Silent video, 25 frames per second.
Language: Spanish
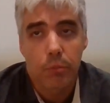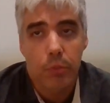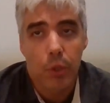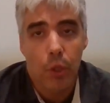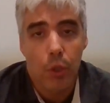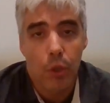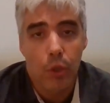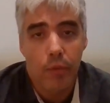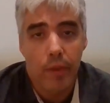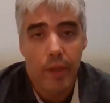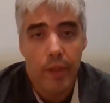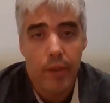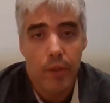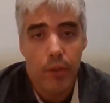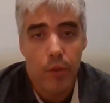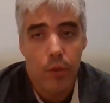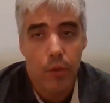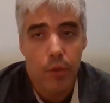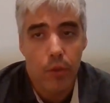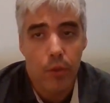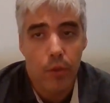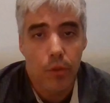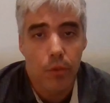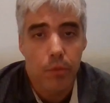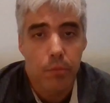no lo
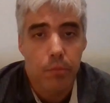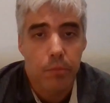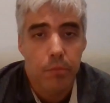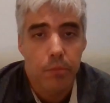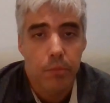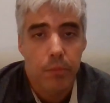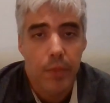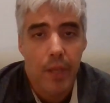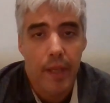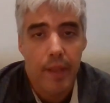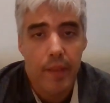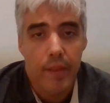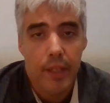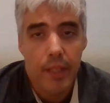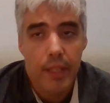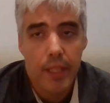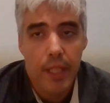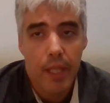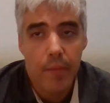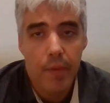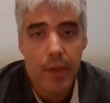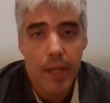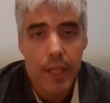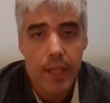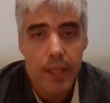hecho
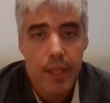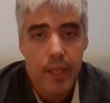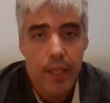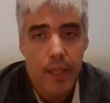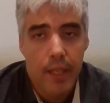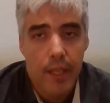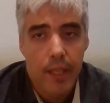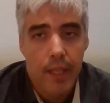aceptable,